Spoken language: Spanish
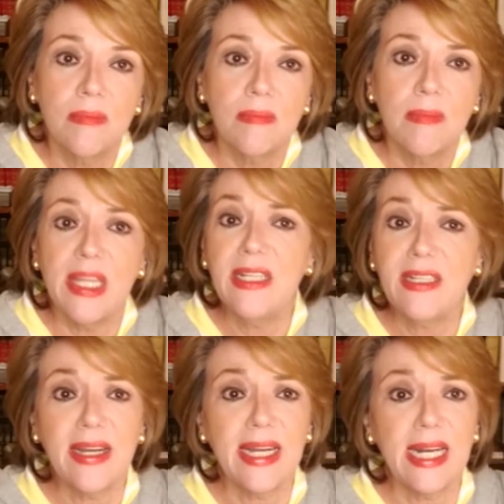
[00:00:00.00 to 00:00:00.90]
Me
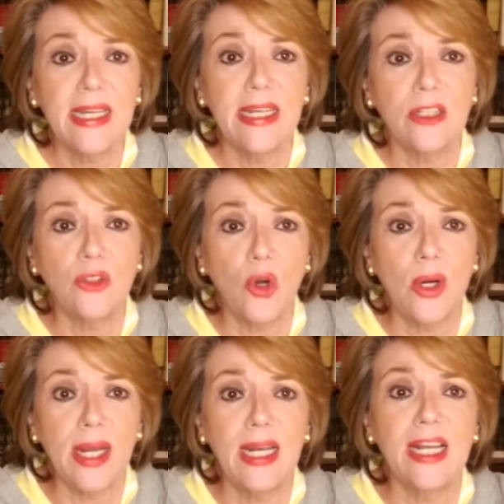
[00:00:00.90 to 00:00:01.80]
dicen que la
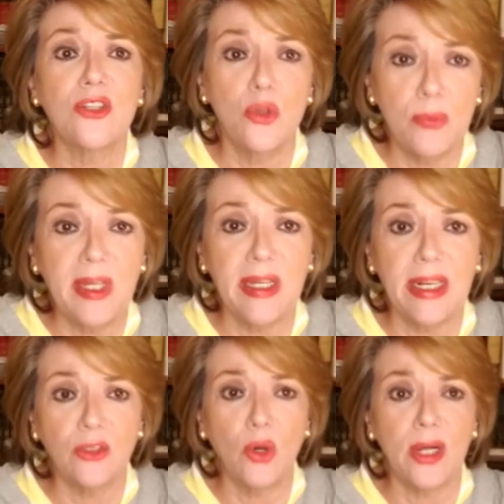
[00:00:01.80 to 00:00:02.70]
directora y las
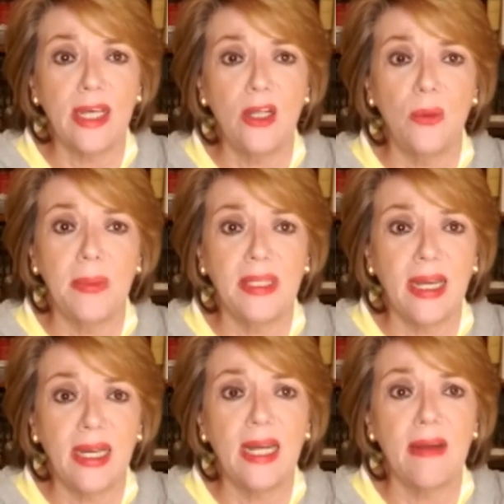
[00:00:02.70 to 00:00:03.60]
subdirectoras del
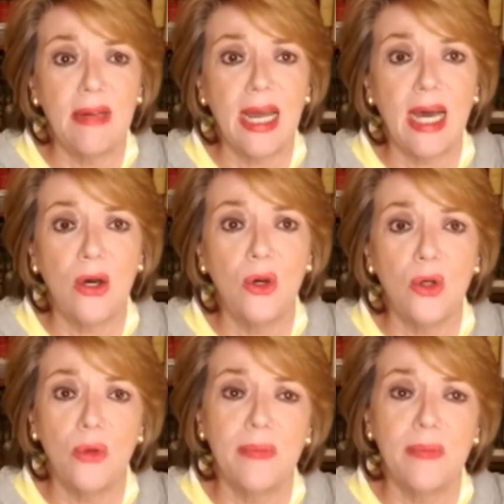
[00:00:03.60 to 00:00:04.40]
hospital han hablado con